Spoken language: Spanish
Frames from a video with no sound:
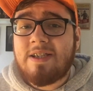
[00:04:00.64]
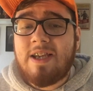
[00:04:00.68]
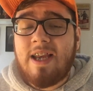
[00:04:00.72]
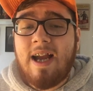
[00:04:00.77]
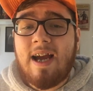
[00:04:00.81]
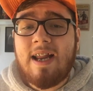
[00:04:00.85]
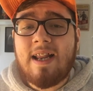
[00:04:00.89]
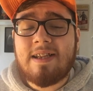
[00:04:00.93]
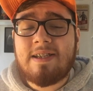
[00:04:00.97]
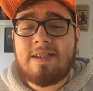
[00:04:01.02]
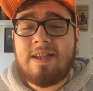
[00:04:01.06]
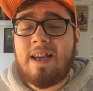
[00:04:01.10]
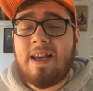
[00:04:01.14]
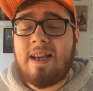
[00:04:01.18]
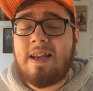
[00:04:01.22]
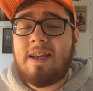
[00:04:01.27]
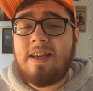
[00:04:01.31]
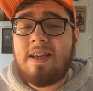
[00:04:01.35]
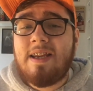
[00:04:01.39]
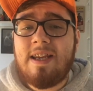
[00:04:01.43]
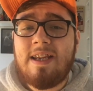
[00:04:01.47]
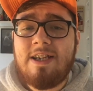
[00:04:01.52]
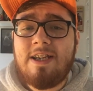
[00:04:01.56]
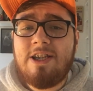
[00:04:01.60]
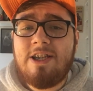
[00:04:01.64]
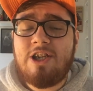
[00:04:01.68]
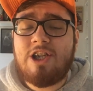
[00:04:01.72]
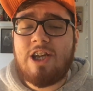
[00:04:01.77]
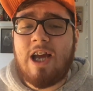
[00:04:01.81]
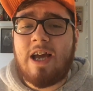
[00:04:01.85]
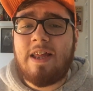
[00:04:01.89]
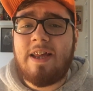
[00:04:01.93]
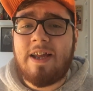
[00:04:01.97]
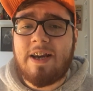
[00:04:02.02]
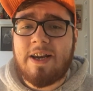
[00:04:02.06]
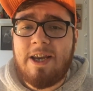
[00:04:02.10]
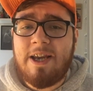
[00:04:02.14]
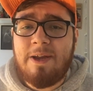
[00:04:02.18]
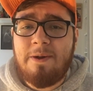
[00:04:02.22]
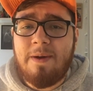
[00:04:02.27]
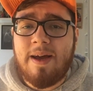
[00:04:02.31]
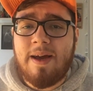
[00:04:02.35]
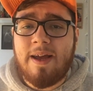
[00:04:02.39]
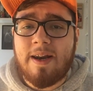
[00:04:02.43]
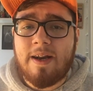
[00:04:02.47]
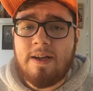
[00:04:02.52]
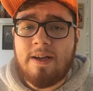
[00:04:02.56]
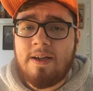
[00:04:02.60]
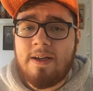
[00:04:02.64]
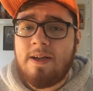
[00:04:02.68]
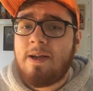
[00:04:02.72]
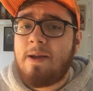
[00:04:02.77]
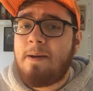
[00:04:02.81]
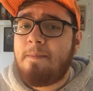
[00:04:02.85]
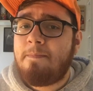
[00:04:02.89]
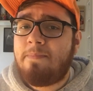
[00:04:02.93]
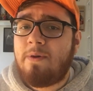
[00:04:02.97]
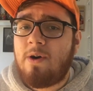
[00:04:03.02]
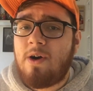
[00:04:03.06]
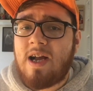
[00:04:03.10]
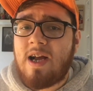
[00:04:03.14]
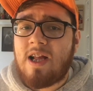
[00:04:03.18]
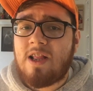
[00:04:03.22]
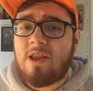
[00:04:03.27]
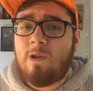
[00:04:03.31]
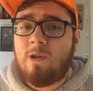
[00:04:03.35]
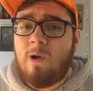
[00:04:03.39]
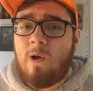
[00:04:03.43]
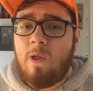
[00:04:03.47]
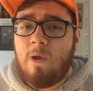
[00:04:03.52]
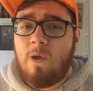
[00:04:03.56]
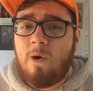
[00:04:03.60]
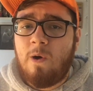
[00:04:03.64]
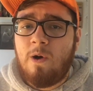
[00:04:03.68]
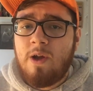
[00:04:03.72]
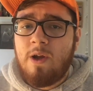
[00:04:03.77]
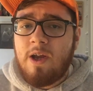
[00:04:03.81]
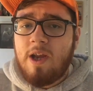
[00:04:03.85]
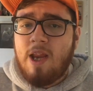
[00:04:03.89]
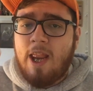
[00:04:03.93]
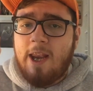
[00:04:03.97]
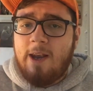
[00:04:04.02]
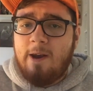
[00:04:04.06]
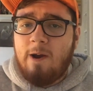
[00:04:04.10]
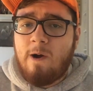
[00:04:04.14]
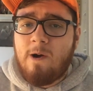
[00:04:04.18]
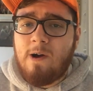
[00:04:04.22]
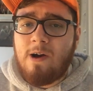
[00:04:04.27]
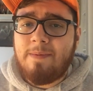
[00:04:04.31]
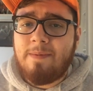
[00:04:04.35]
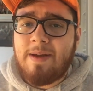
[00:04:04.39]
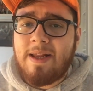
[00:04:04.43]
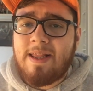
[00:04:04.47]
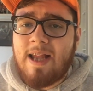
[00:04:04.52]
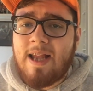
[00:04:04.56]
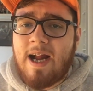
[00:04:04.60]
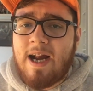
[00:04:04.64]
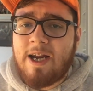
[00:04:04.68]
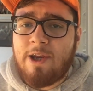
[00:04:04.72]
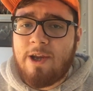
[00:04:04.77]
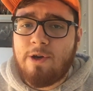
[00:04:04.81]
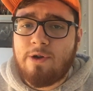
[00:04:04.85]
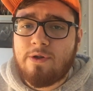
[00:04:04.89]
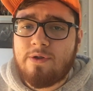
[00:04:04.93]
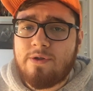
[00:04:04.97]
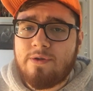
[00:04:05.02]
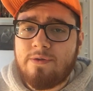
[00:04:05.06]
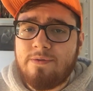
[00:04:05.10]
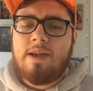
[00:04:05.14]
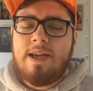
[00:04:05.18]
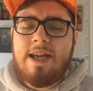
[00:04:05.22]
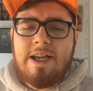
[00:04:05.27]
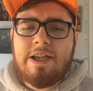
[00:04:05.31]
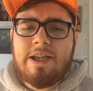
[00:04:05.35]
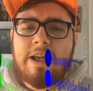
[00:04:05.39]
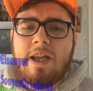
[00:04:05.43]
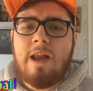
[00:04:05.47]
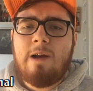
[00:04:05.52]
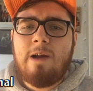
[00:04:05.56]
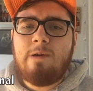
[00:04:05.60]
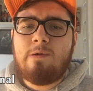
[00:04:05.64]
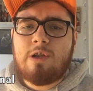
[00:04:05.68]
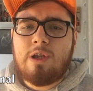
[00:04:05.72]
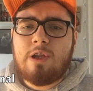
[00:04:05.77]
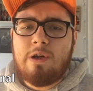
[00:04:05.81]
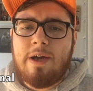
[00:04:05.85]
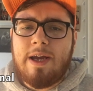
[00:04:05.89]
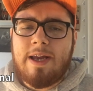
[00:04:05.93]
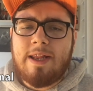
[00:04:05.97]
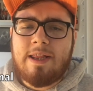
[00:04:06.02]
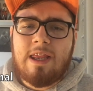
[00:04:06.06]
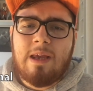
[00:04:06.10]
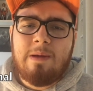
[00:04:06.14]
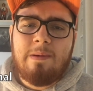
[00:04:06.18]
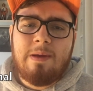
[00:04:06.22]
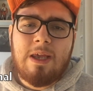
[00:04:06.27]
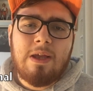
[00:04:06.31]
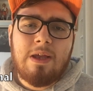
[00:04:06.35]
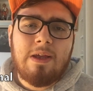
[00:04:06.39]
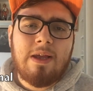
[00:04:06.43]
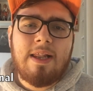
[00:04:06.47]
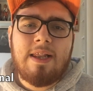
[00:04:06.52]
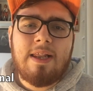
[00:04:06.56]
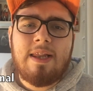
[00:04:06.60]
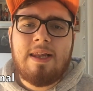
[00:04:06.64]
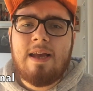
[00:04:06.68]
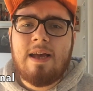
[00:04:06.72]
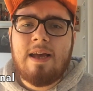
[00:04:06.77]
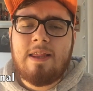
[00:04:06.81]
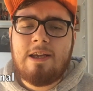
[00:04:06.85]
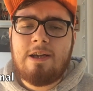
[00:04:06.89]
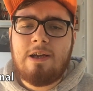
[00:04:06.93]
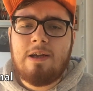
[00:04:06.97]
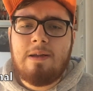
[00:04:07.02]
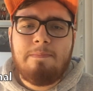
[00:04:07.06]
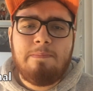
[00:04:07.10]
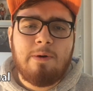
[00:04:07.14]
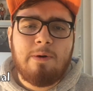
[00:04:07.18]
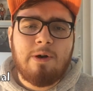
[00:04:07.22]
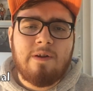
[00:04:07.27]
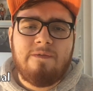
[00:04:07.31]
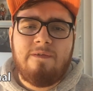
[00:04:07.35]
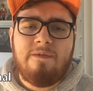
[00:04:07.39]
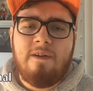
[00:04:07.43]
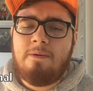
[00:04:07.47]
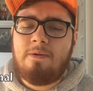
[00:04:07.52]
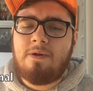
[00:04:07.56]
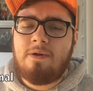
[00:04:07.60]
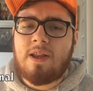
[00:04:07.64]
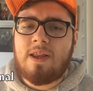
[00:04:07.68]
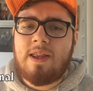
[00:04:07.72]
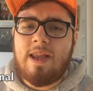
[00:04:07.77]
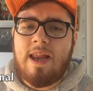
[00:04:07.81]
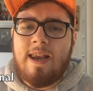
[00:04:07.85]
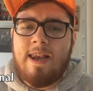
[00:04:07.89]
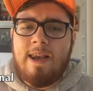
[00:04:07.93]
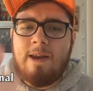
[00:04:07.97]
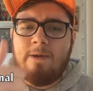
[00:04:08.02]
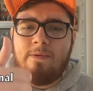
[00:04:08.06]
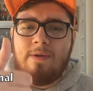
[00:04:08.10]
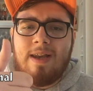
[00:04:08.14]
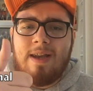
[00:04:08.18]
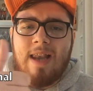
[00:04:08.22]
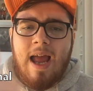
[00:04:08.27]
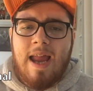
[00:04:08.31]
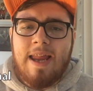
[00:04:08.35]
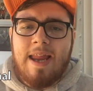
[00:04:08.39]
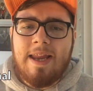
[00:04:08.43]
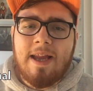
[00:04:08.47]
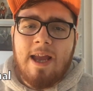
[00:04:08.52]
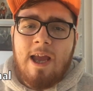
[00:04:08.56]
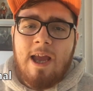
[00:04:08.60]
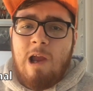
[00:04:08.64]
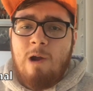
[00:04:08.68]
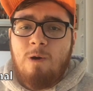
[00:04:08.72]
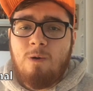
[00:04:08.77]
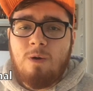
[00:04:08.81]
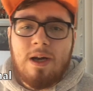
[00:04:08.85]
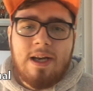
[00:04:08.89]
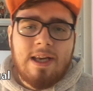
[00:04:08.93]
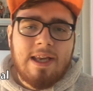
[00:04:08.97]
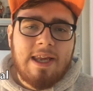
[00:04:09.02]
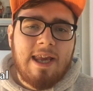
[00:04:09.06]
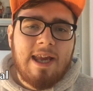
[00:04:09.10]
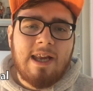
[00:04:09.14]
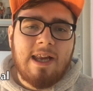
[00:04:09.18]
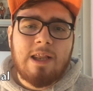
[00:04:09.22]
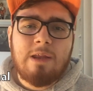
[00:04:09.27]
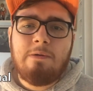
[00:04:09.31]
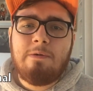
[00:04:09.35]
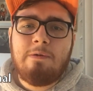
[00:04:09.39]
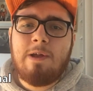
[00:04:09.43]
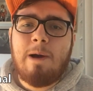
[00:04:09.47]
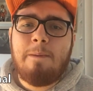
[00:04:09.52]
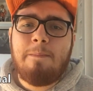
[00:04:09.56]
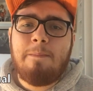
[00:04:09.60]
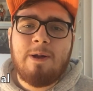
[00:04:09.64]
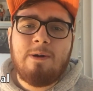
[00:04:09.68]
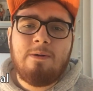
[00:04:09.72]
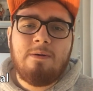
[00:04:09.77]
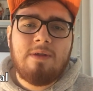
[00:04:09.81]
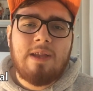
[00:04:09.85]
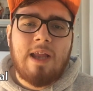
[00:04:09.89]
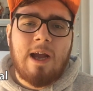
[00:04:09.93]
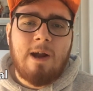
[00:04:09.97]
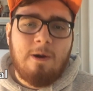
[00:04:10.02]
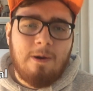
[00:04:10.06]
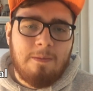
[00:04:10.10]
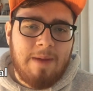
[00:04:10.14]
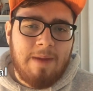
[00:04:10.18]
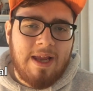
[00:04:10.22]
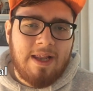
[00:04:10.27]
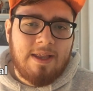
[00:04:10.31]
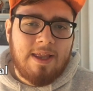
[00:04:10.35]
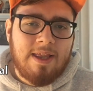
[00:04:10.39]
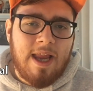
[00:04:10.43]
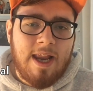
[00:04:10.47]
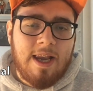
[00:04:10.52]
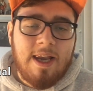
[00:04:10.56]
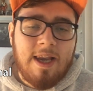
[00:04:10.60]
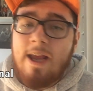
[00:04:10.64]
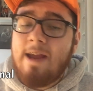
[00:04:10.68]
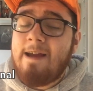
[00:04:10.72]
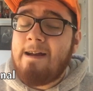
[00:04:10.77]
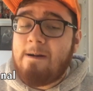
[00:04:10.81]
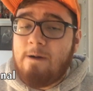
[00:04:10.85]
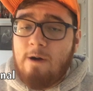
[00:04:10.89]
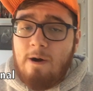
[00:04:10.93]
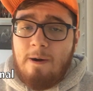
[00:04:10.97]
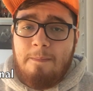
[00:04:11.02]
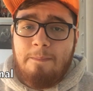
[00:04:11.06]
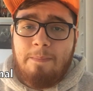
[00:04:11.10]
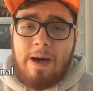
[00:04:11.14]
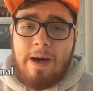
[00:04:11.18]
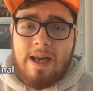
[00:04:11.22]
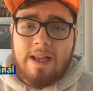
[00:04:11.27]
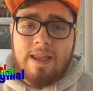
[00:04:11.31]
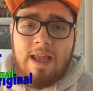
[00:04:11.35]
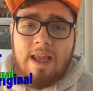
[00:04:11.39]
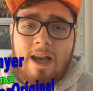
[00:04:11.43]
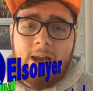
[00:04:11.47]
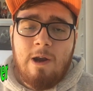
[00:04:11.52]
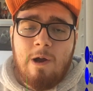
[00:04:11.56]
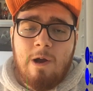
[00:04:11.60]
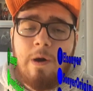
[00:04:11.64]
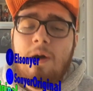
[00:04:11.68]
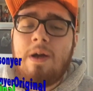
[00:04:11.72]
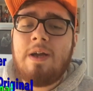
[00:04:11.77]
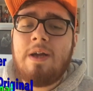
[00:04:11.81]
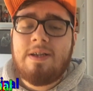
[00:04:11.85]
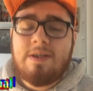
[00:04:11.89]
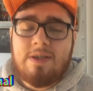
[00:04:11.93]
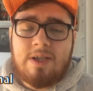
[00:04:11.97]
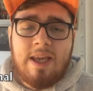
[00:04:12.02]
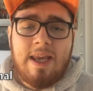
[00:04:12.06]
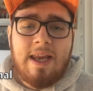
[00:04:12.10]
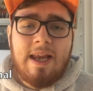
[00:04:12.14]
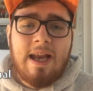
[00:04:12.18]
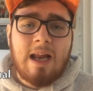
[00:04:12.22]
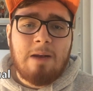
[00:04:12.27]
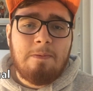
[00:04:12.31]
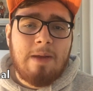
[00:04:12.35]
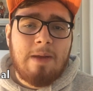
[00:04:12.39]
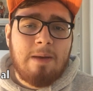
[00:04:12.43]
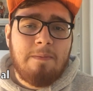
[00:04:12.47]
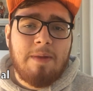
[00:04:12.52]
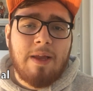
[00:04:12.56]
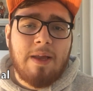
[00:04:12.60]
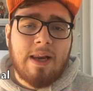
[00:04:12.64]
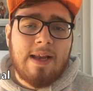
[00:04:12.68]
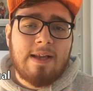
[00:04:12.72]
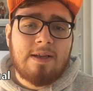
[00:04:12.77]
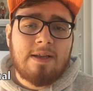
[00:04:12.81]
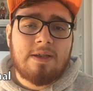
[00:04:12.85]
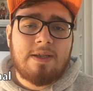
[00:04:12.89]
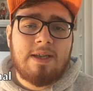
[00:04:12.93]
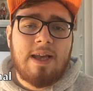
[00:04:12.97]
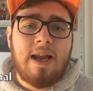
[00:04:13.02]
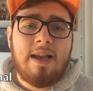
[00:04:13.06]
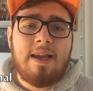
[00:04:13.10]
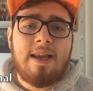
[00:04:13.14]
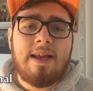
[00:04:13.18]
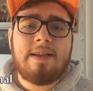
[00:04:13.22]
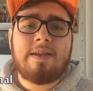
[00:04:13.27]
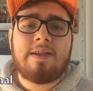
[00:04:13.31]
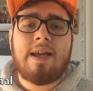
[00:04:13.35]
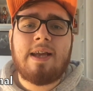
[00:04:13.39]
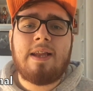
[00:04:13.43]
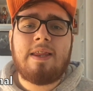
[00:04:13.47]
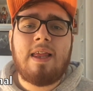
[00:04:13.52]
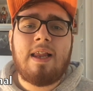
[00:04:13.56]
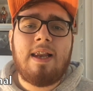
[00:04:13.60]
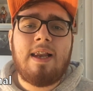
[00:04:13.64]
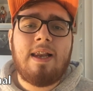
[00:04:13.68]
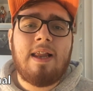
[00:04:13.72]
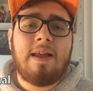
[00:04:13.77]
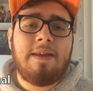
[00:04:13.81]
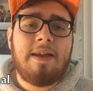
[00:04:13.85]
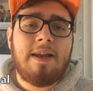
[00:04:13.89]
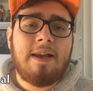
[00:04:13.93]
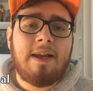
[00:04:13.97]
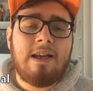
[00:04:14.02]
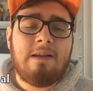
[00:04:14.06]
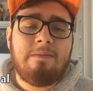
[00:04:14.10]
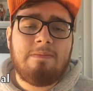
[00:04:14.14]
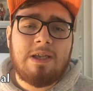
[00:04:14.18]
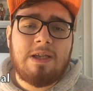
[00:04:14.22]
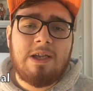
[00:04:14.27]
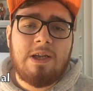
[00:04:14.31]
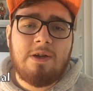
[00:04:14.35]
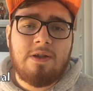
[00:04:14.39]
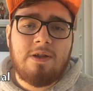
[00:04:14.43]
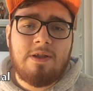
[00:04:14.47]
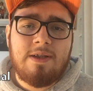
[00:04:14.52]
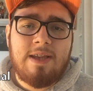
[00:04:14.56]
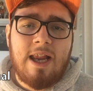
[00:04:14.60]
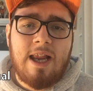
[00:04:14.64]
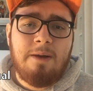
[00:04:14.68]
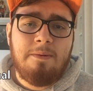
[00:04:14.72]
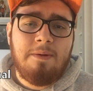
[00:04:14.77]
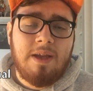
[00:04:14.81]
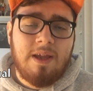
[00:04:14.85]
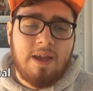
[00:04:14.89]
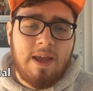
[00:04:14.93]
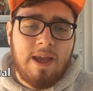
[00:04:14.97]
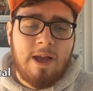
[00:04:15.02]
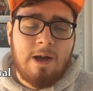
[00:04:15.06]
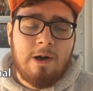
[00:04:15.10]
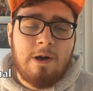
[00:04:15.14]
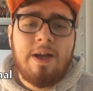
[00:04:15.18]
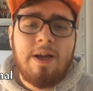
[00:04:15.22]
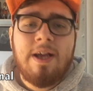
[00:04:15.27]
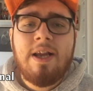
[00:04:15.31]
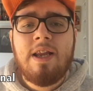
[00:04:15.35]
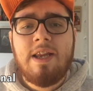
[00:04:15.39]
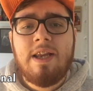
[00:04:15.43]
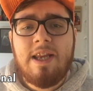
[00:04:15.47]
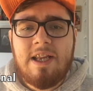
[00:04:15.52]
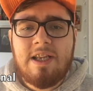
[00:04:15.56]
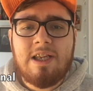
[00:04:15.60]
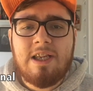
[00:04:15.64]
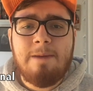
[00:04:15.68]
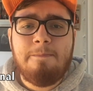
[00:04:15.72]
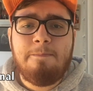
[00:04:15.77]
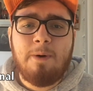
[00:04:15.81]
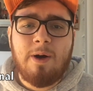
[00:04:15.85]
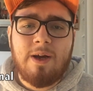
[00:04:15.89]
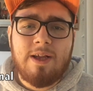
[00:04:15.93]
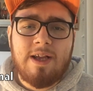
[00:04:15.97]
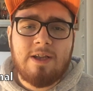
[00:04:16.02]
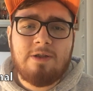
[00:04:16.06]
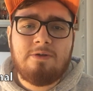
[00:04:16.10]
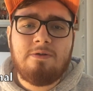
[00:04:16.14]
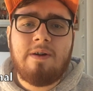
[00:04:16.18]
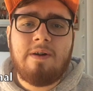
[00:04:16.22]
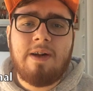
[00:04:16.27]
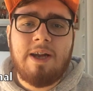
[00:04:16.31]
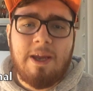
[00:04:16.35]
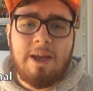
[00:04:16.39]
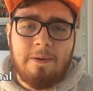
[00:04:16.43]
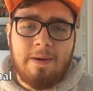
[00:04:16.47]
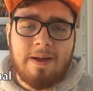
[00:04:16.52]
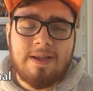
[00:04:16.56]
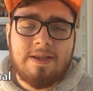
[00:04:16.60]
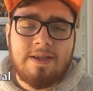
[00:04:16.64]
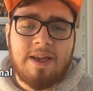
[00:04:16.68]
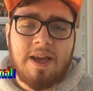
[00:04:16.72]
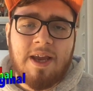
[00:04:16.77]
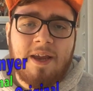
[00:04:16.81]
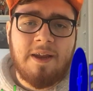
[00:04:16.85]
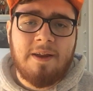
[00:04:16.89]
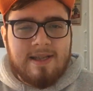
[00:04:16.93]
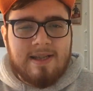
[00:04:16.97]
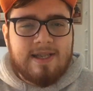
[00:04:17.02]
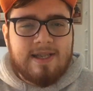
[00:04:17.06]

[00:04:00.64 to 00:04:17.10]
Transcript: llegar a ser hincha de River? Pongan todo en los comentarios. Y si les gustó este video del día de hoy, por favor denle un like. Cualquier duda o pregunta comenten, compártanlo. Síganme en mis redes sociales que están en la descripción del video. Y si pueden, suscríbanse.